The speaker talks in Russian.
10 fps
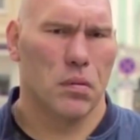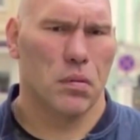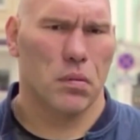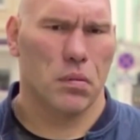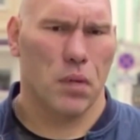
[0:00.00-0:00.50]

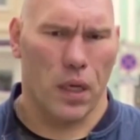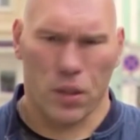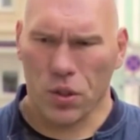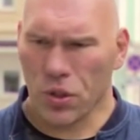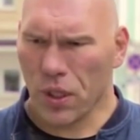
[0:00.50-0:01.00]
Многие
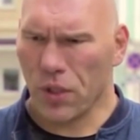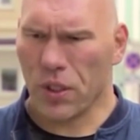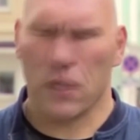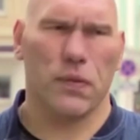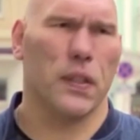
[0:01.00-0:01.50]
удивились
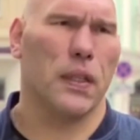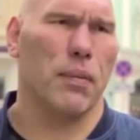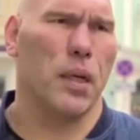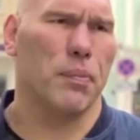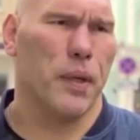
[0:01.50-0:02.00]
такому
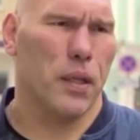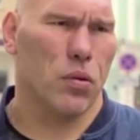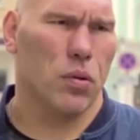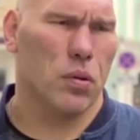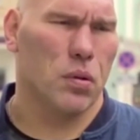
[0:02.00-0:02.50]
ходу
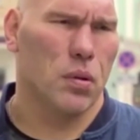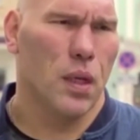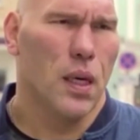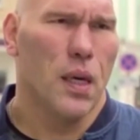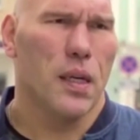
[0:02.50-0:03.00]
событий.
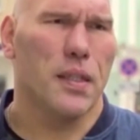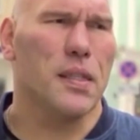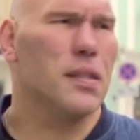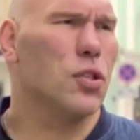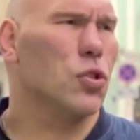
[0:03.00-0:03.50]
Пока есть
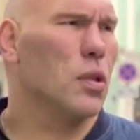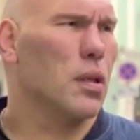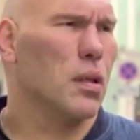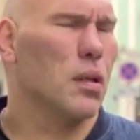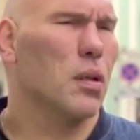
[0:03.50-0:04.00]
яркие
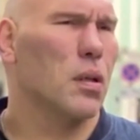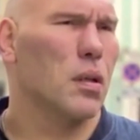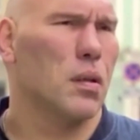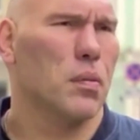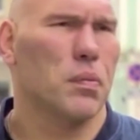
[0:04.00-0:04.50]
личности в
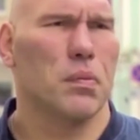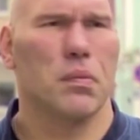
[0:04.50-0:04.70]
боксе,